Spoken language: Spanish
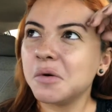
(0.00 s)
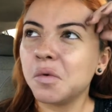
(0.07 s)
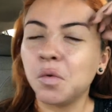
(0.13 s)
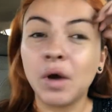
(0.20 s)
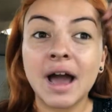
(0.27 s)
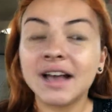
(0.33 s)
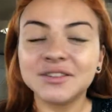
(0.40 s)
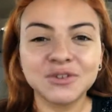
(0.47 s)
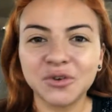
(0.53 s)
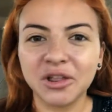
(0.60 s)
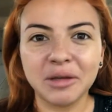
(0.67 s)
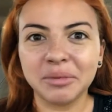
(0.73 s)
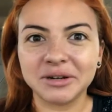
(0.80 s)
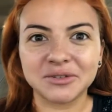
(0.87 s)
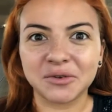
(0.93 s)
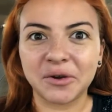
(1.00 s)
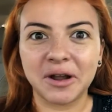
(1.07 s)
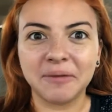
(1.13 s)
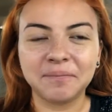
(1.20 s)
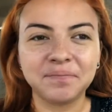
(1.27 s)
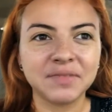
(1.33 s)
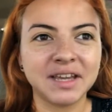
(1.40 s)
un asco de
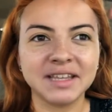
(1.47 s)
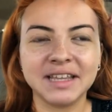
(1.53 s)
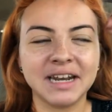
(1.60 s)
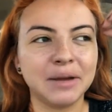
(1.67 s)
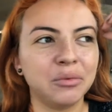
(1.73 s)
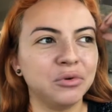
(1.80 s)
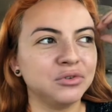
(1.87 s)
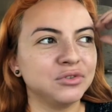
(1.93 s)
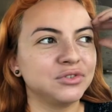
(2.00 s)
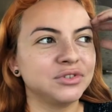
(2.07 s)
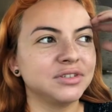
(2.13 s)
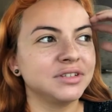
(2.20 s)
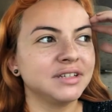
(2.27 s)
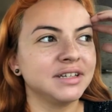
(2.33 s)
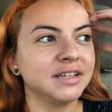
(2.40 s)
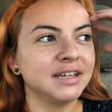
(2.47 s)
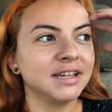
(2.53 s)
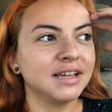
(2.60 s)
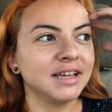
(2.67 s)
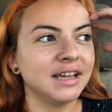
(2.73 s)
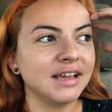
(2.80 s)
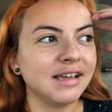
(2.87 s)
personas que tenemos
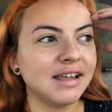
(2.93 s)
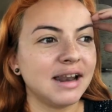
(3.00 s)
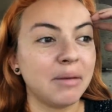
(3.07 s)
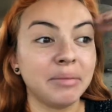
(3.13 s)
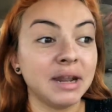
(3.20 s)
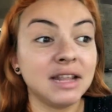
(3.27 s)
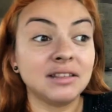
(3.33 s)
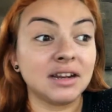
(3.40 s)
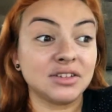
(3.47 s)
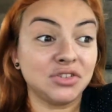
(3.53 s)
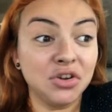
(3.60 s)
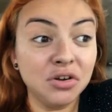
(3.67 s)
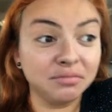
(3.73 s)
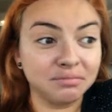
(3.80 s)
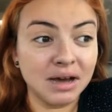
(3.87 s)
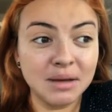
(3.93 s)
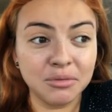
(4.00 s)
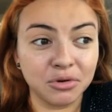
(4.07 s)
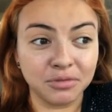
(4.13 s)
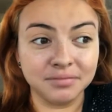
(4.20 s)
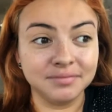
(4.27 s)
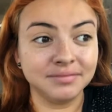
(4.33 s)
la administración,
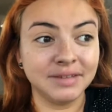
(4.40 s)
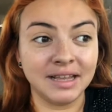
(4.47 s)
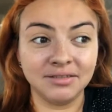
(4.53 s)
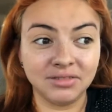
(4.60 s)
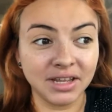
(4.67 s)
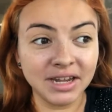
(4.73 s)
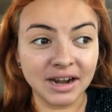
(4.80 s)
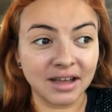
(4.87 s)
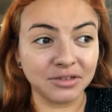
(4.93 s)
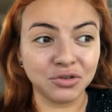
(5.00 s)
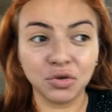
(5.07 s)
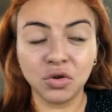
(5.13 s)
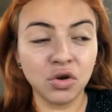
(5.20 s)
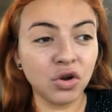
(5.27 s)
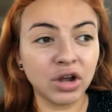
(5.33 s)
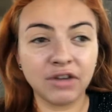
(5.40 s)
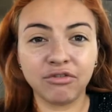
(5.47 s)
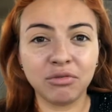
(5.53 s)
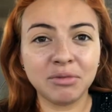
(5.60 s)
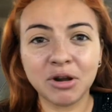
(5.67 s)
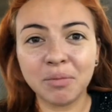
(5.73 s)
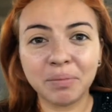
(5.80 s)
vamos, entera, todos los que
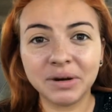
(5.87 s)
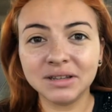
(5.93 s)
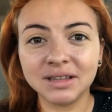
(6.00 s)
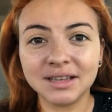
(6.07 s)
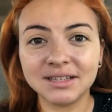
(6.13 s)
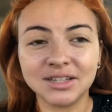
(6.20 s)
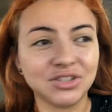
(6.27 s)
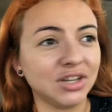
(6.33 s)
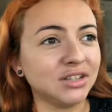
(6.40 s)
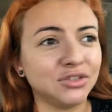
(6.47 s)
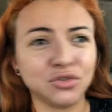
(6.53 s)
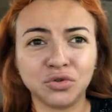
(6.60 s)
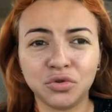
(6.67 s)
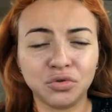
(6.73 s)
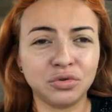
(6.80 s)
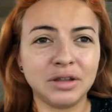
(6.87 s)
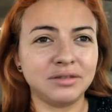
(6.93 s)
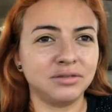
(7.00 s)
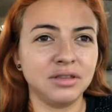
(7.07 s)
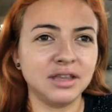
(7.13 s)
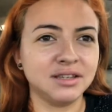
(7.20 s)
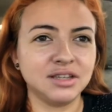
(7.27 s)
formaron parte de ese chat,
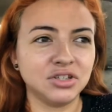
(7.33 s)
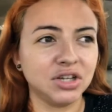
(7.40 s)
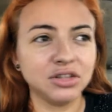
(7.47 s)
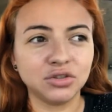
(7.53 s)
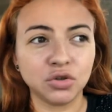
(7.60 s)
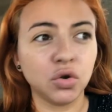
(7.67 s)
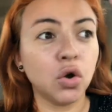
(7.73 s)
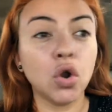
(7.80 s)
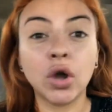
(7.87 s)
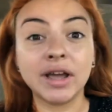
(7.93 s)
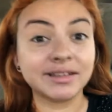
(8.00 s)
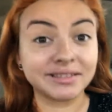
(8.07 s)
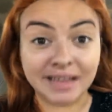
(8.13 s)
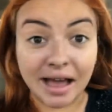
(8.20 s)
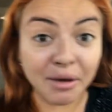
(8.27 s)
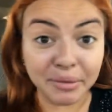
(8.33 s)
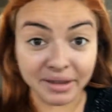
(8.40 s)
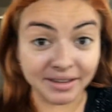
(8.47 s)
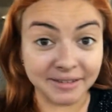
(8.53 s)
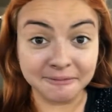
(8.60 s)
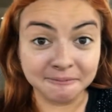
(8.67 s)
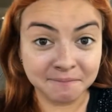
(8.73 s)
de todos los que
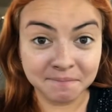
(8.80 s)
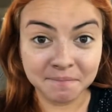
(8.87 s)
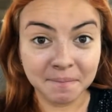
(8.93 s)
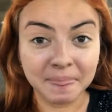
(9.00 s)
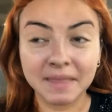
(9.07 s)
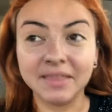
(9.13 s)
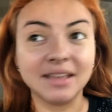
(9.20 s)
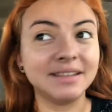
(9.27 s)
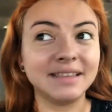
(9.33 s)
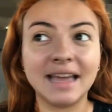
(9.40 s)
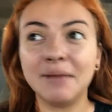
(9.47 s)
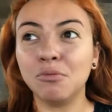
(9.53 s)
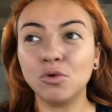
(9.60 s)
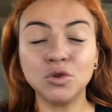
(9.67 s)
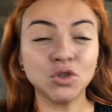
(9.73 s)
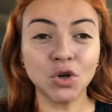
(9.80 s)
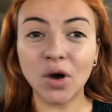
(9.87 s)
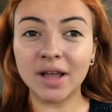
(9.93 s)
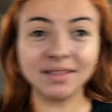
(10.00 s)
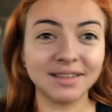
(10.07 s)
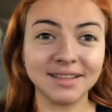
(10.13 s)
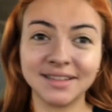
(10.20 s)
saben, desde mucho
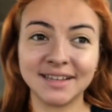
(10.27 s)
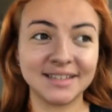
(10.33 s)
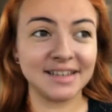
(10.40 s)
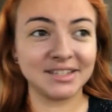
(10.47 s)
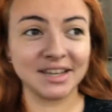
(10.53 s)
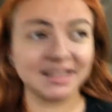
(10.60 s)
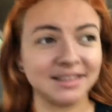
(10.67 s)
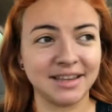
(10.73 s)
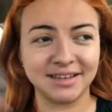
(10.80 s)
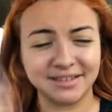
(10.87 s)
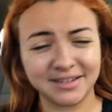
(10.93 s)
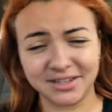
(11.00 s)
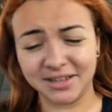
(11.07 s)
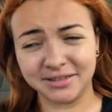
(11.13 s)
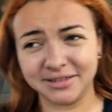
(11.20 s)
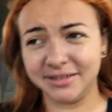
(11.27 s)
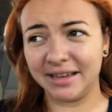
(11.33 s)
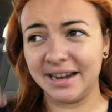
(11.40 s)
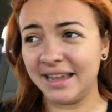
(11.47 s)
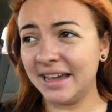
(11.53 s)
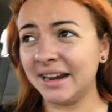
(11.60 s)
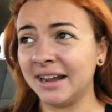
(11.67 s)
antes de ese chat que ese chat
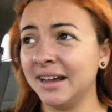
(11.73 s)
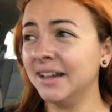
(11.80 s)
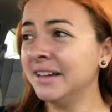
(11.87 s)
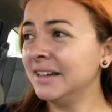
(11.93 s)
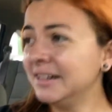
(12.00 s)
saliera,